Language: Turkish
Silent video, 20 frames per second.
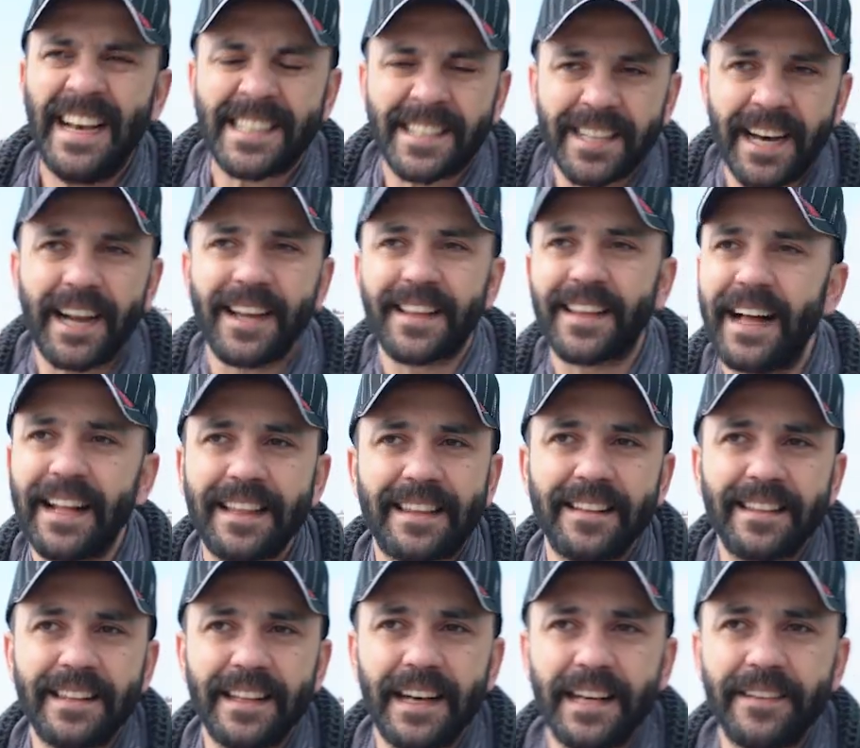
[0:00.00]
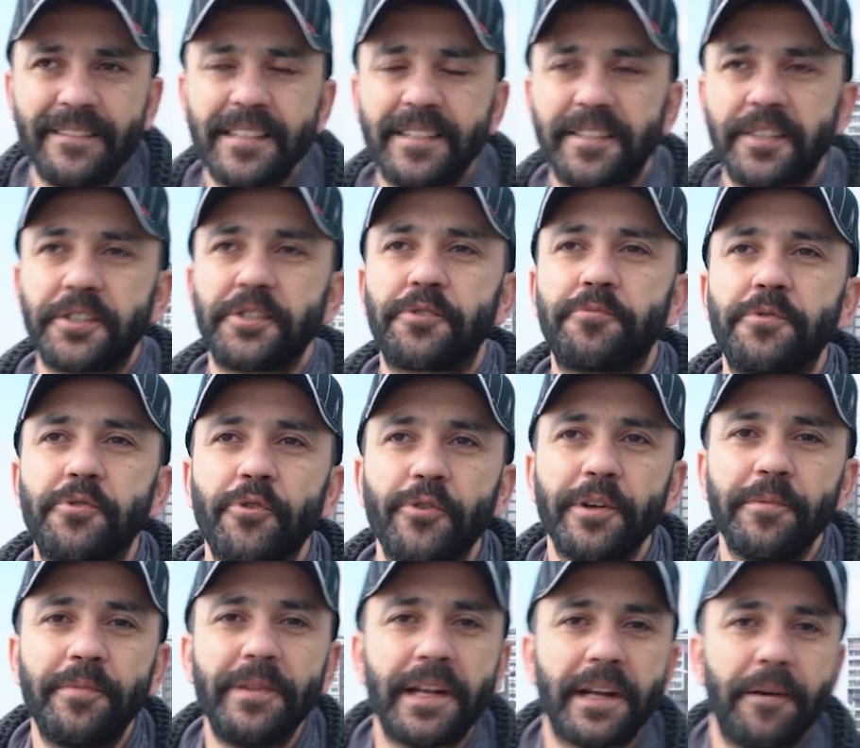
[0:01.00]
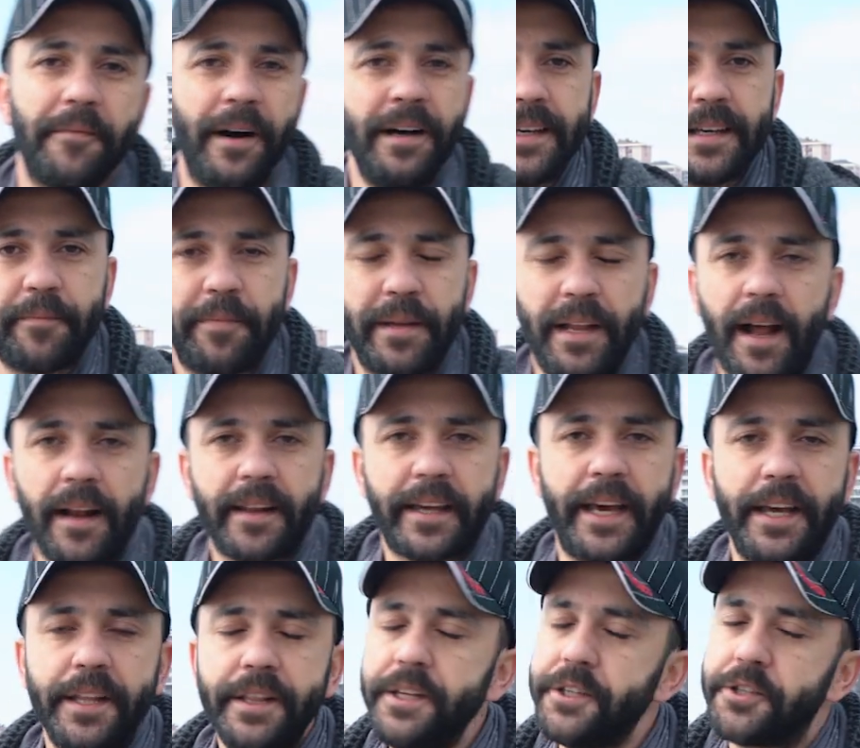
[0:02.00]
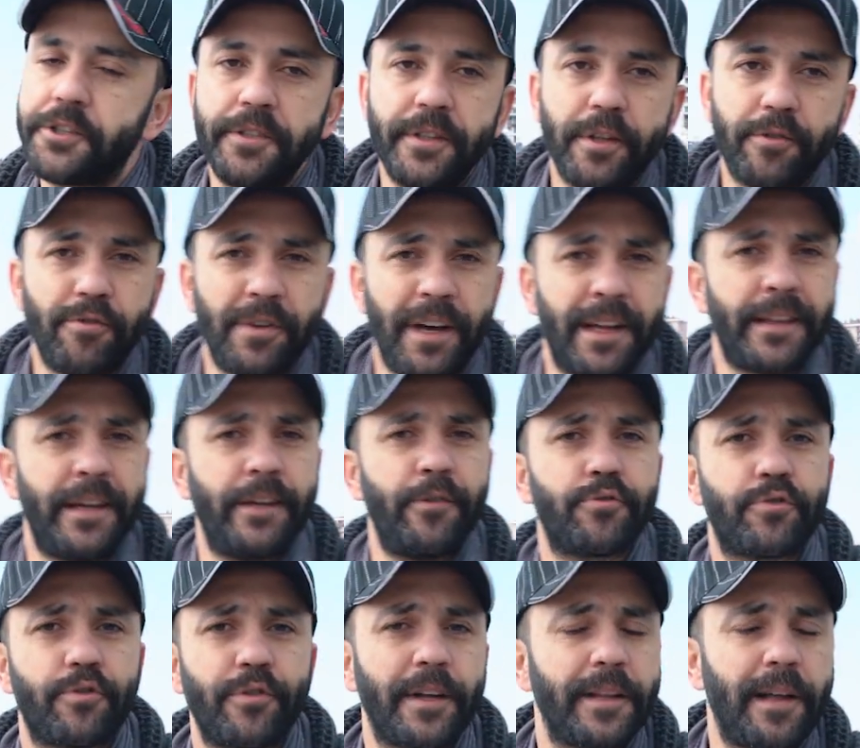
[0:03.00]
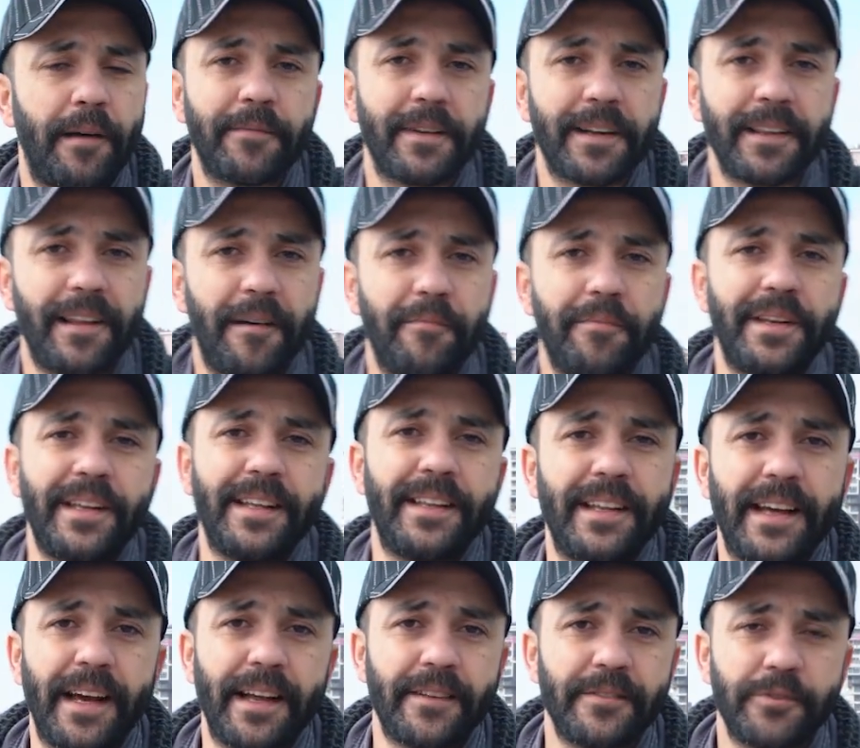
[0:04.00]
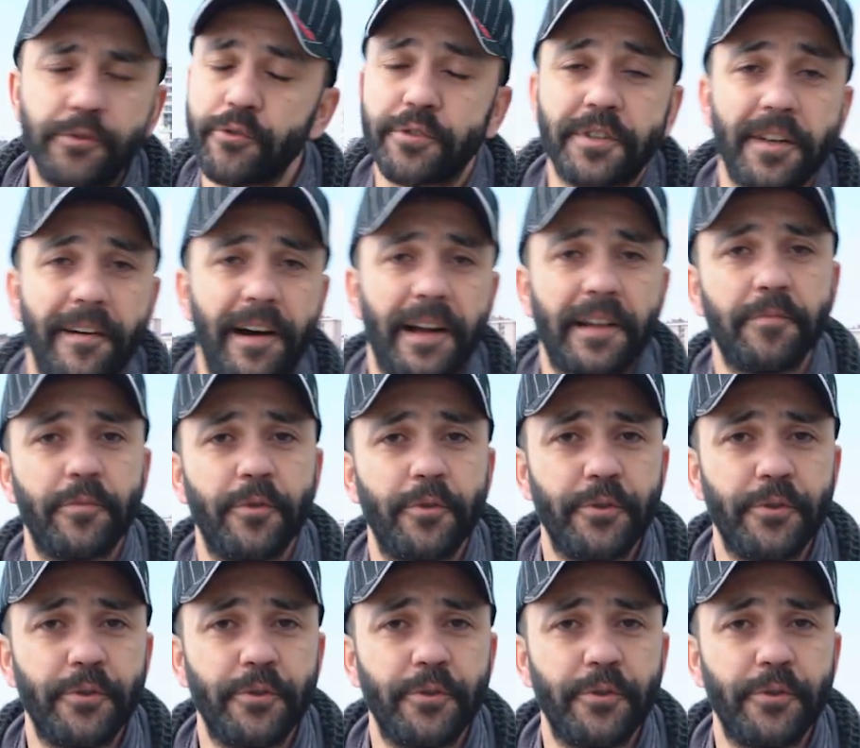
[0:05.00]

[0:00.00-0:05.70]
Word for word: esaret altında ve sıkışmış olabilir ama e, Bilal kendi içinde dünyanın en özgür özgür adamlarından biriydi yani. Çok severdim